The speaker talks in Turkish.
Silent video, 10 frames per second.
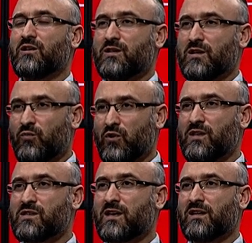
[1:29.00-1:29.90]
Şimdi bu
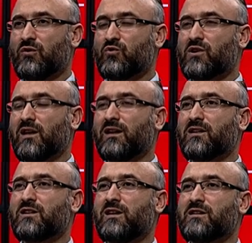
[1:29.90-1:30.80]
insanı Yüce Allah
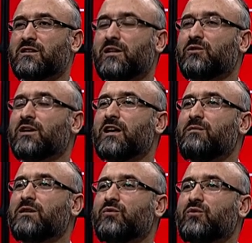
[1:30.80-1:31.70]
Celle Celaluhu
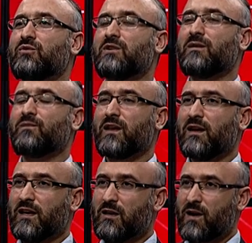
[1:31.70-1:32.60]
kıyamet gününden
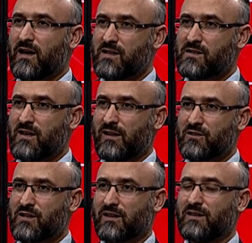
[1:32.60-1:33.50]
himayesini
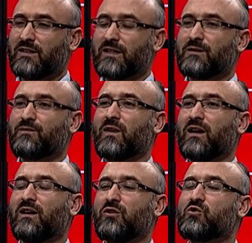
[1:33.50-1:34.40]
alacak. Nitekim
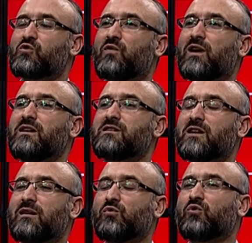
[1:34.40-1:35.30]
Yusuf
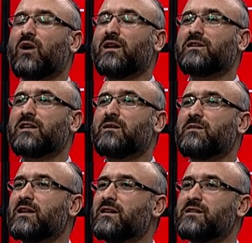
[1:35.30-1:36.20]
Aleyhisselam'ı Kur'an-ı
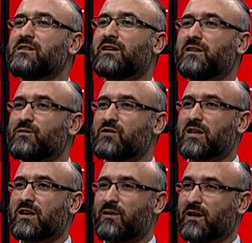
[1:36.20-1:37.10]
Kerim'de neden zikretmiş
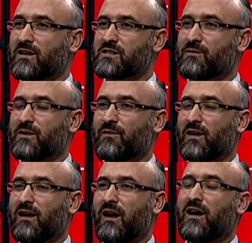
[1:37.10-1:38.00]
Cenab-ı Hak acaba?
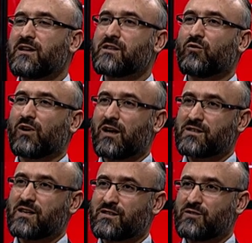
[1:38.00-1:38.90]
Ahsanul
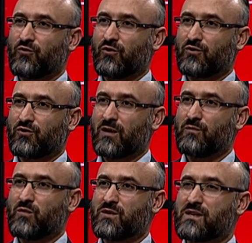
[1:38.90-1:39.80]
kasas diyor
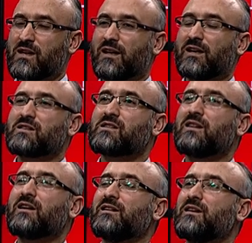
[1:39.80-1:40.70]
Rabbimiz.
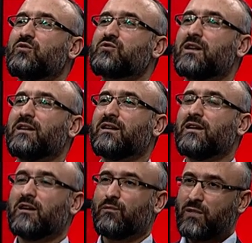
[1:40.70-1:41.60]
Kısaların en güzeli.
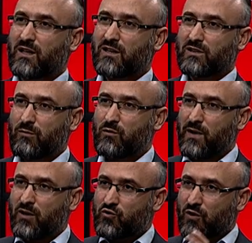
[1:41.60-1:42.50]
Bir, tabi
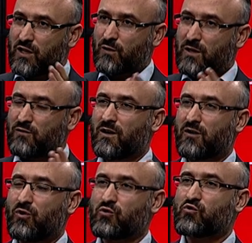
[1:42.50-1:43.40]
pek çok hikmet var
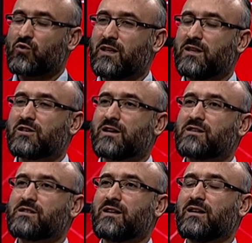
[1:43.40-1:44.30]
o surenin
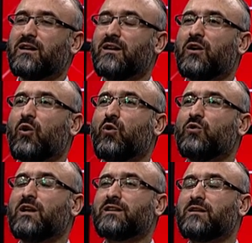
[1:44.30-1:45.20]
içerisinde.
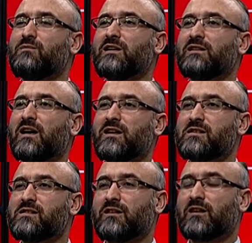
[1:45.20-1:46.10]
Onlardan bir
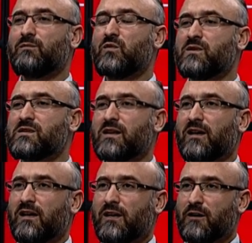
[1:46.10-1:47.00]
tanesi de Rabbimiz
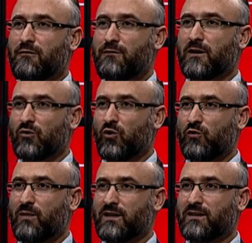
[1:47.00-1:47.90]
iffetli
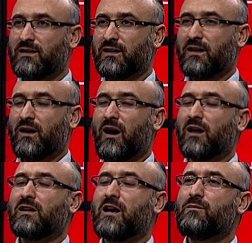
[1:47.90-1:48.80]
olmanın,
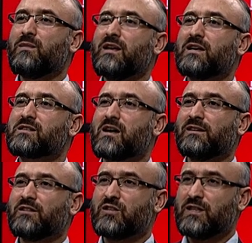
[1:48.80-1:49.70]
Allah'ın bir
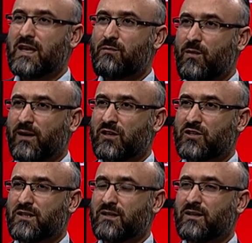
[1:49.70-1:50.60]
yasağını çiğnememek
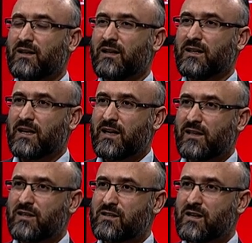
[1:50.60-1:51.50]
için
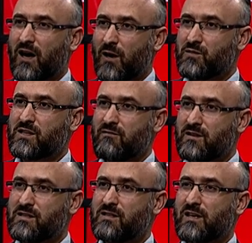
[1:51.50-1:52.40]
gerekirse hapse
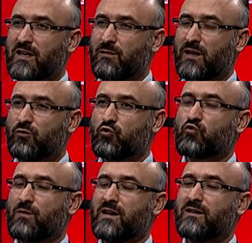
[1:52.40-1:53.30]
ve zindana bile
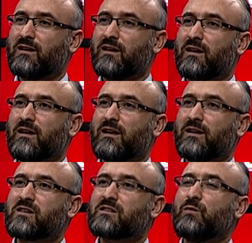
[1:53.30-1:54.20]
düşmenin
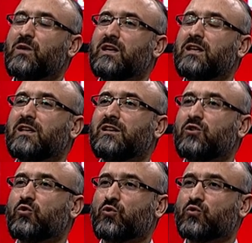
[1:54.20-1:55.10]
e, nasıl bir
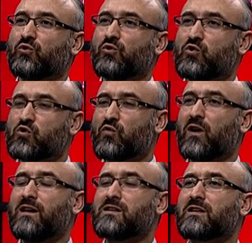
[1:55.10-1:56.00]
yiğitlik olduğunu Yusuf
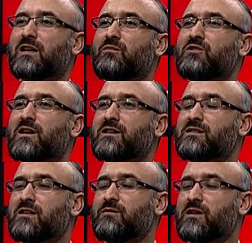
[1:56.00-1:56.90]
Aleyhisselam'ın
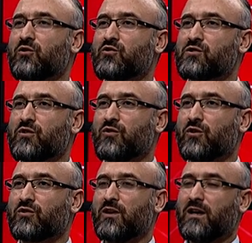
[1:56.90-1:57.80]
şahsında bize
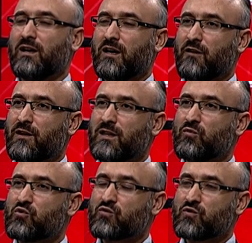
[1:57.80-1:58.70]
gösteriyor.
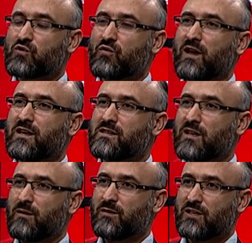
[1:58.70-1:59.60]
Efendimiz Yusuf
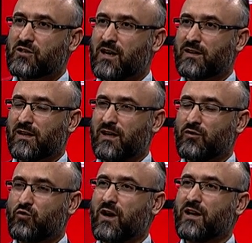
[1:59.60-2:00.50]
Aleyhisselam'ı da çağırdılar.
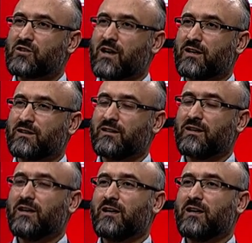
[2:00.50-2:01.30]
Günaha çağırdı.